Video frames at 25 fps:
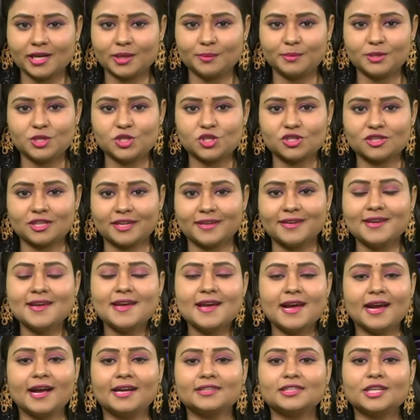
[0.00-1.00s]
అనిపించింది
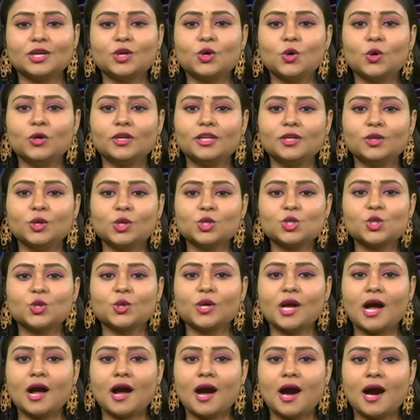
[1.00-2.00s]
గత కొన్ని
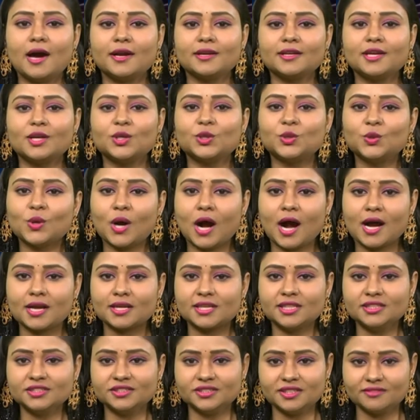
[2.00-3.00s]
రోజులుగా హారికకు
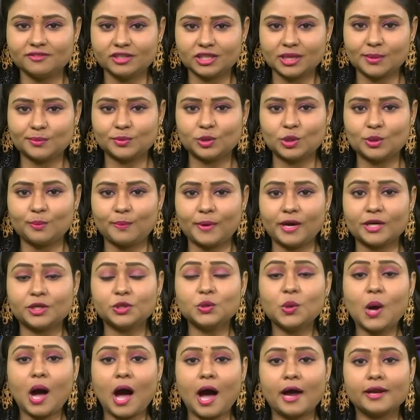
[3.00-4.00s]
హగ్గింగ్స్ ఇవ్వటంతో
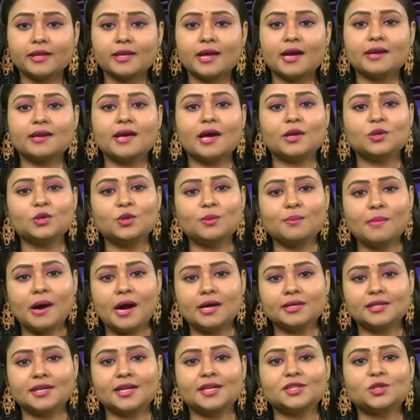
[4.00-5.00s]
పాటు అరియానాను
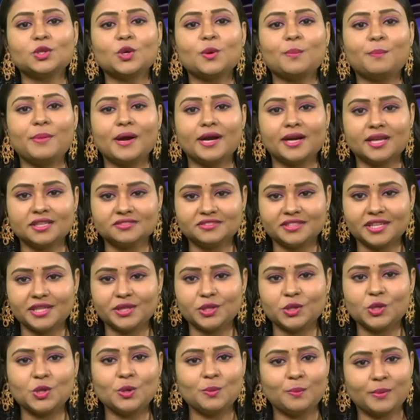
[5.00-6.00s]
మాటలతో
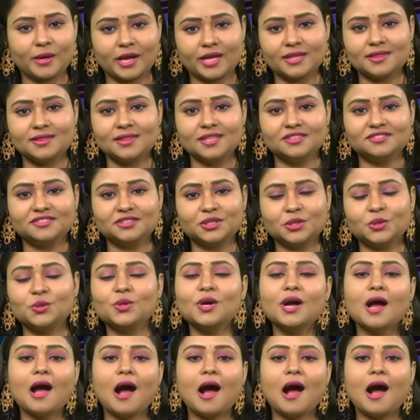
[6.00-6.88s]
పడేసేందుకు ప్రయత్నిస్తూ